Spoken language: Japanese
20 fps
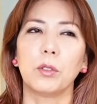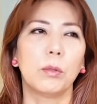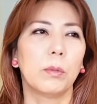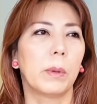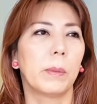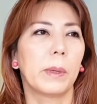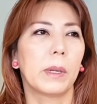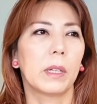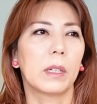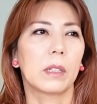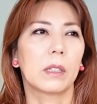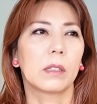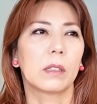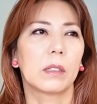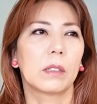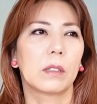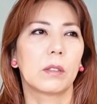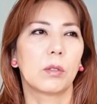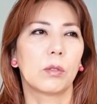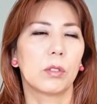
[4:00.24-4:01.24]
のま
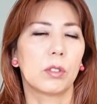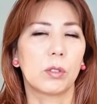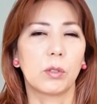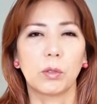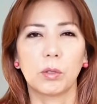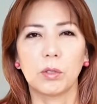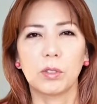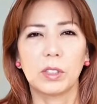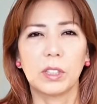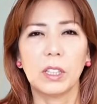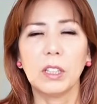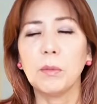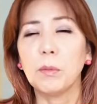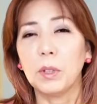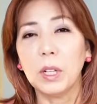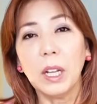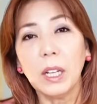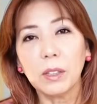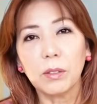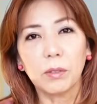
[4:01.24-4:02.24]
まこの仕事してで
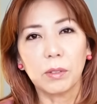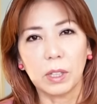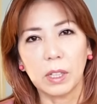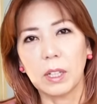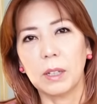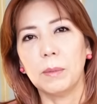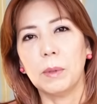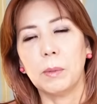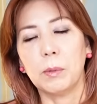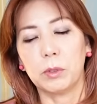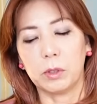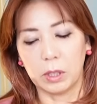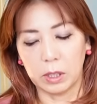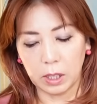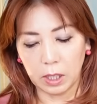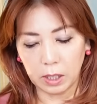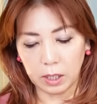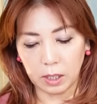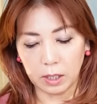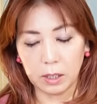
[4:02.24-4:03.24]
もなとか、まあ、もしくは
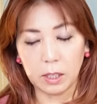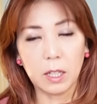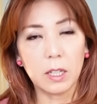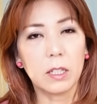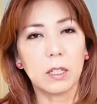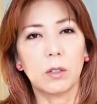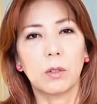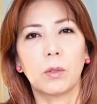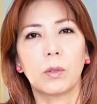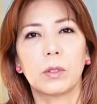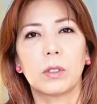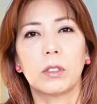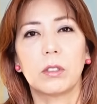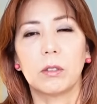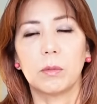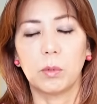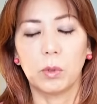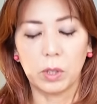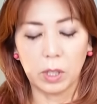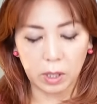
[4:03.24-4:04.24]
誰かに対しての
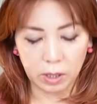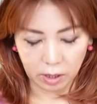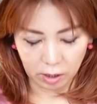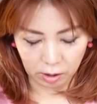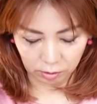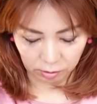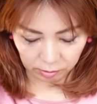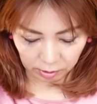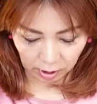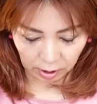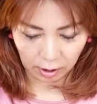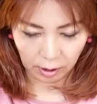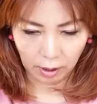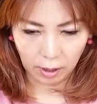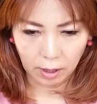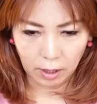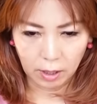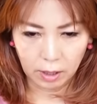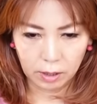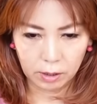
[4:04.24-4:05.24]
失望だったりとか
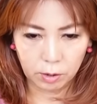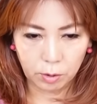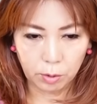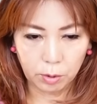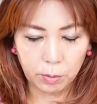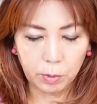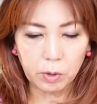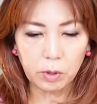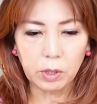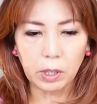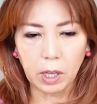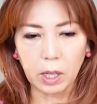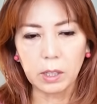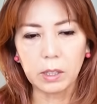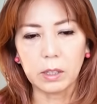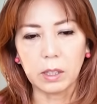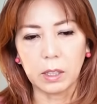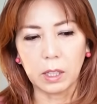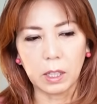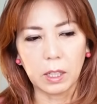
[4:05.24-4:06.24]
そういうものが
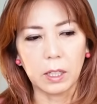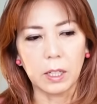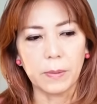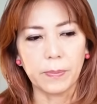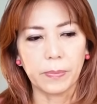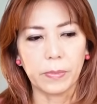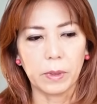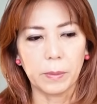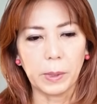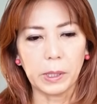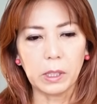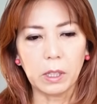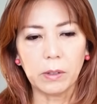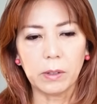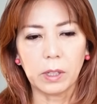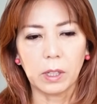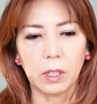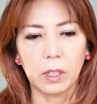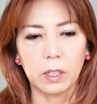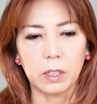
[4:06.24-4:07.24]
あったりまた
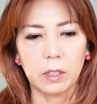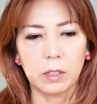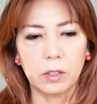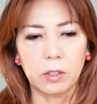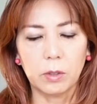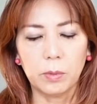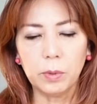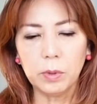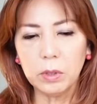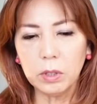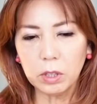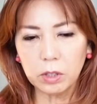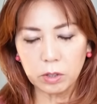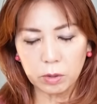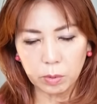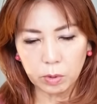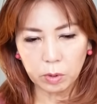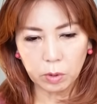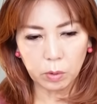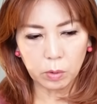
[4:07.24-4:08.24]
は自分で
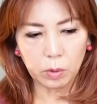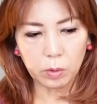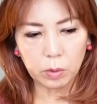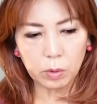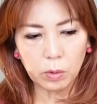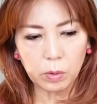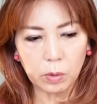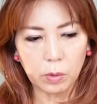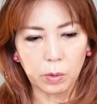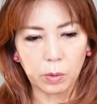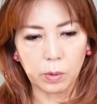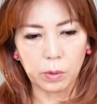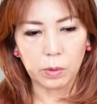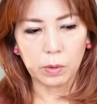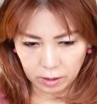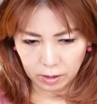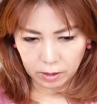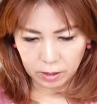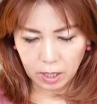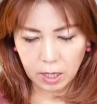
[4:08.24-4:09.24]
自分のことを
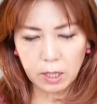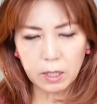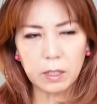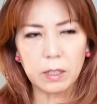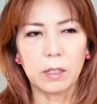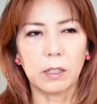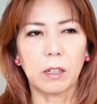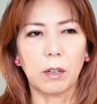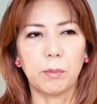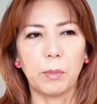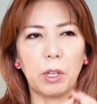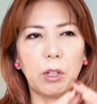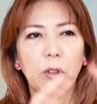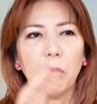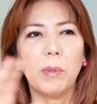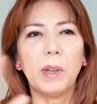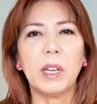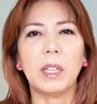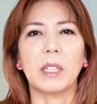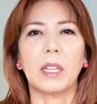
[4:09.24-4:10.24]
チャンスが目
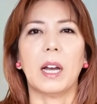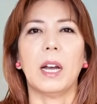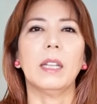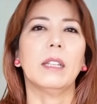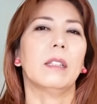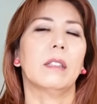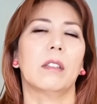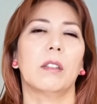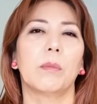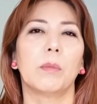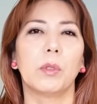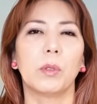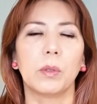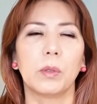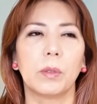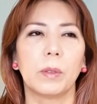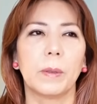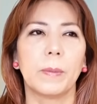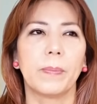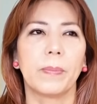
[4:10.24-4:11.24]
の前にあって
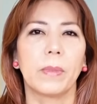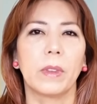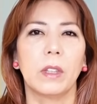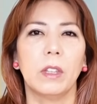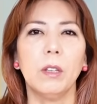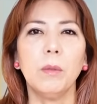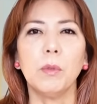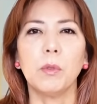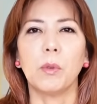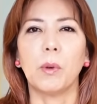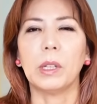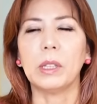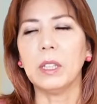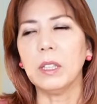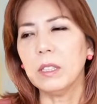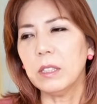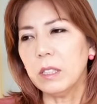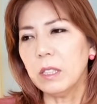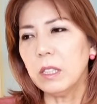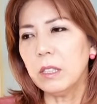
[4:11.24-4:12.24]
もでも
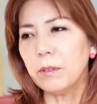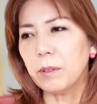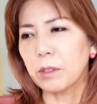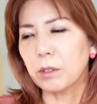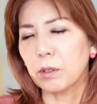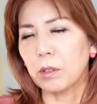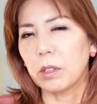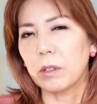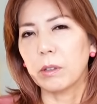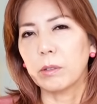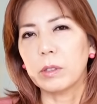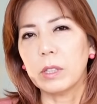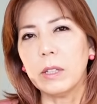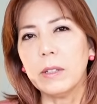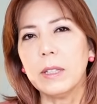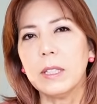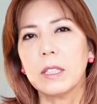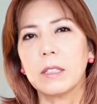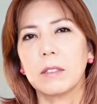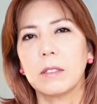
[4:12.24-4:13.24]
私にはそれはふさ
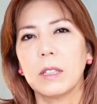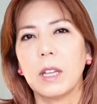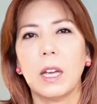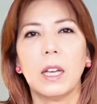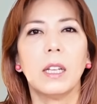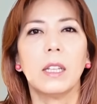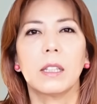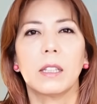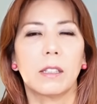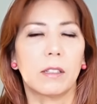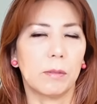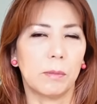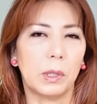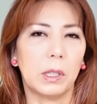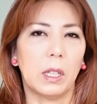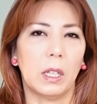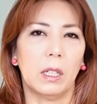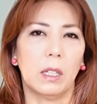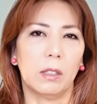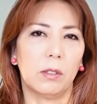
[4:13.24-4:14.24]
わしくないんですみ
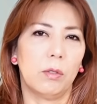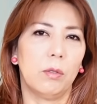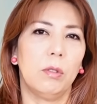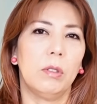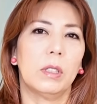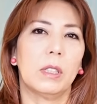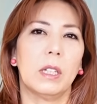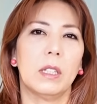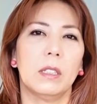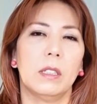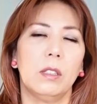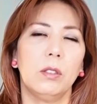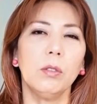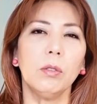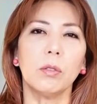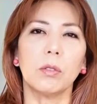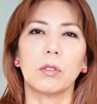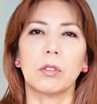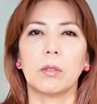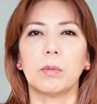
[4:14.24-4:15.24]
たいなそういう感じで
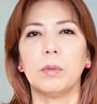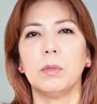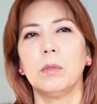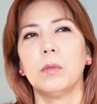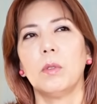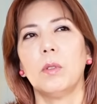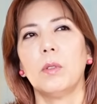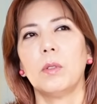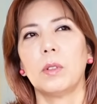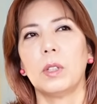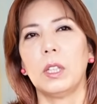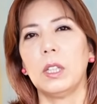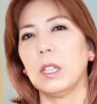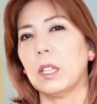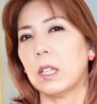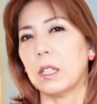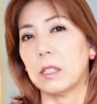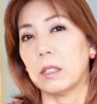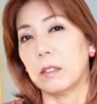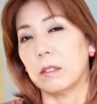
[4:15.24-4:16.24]
ちょっと自分を卑
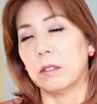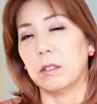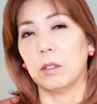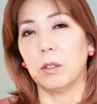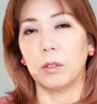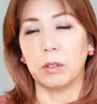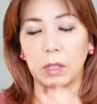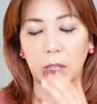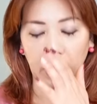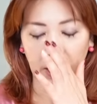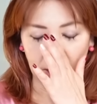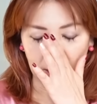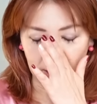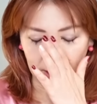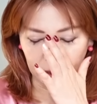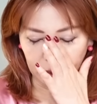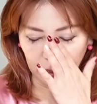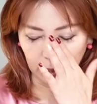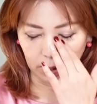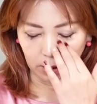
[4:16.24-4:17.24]
下するような
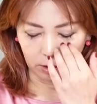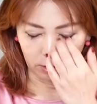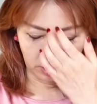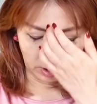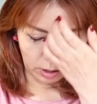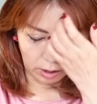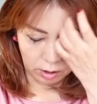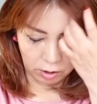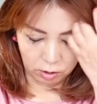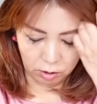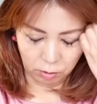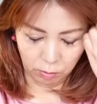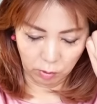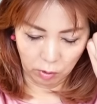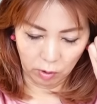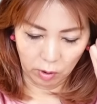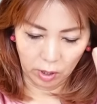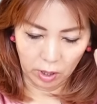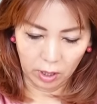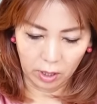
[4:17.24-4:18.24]
エネルギーっていうの
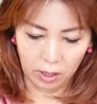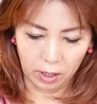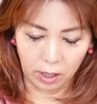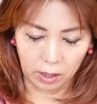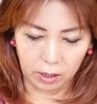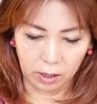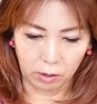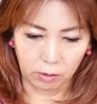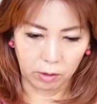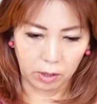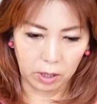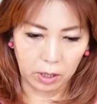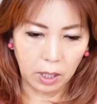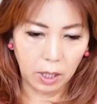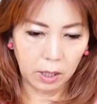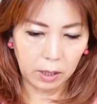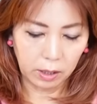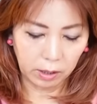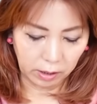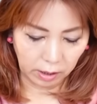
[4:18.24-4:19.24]
もあったのか
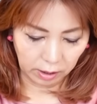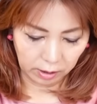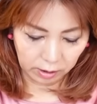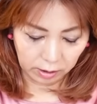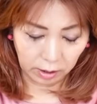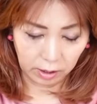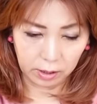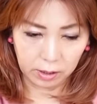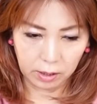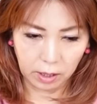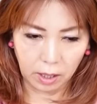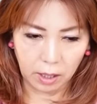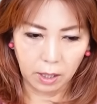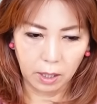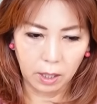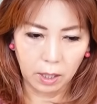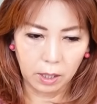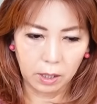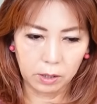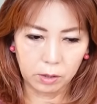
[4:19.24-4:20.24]
なって感じがして
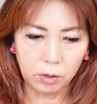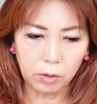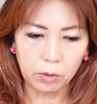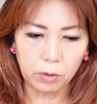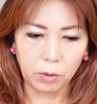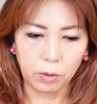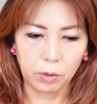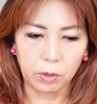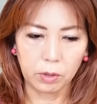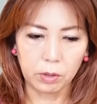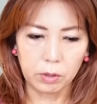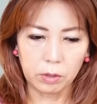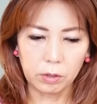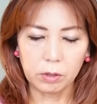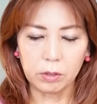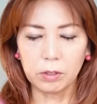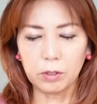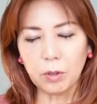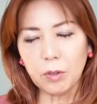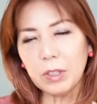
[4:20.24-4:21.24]
ちょっと
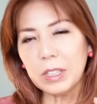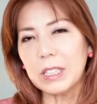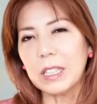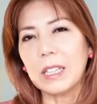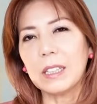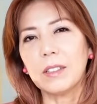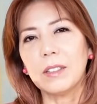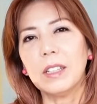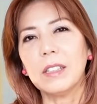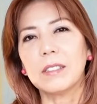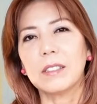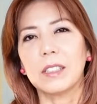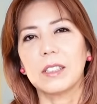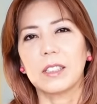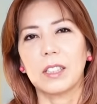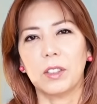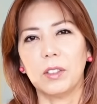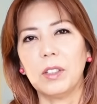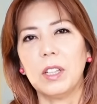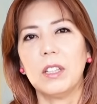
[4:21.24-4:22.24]
少しなんとなくで
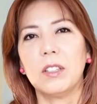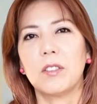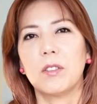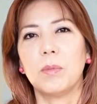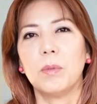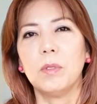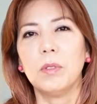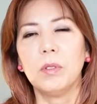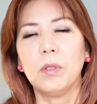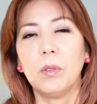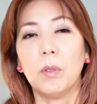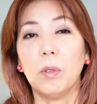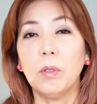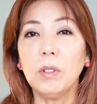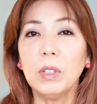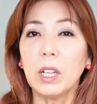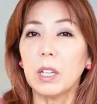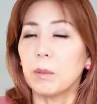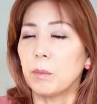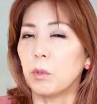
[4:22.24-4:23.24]
すけどね自分の
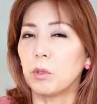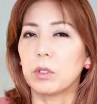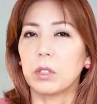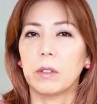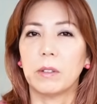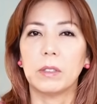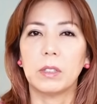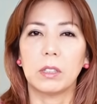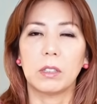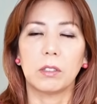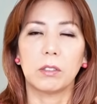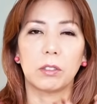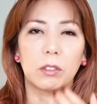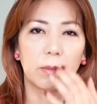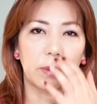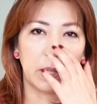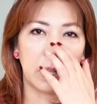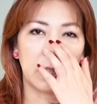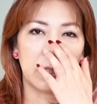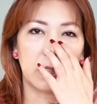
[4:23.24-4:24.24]
本来持ち合わせてる
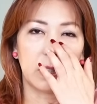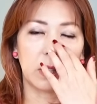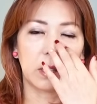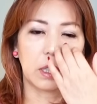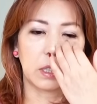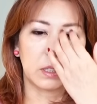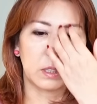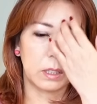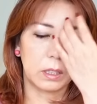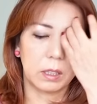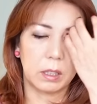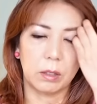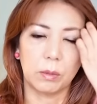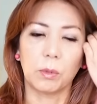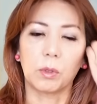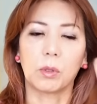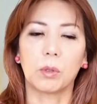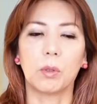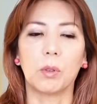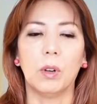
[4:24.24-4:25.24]
素晴らしい価値っていう
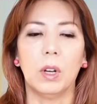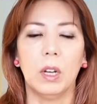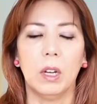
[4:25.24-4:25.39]
ものを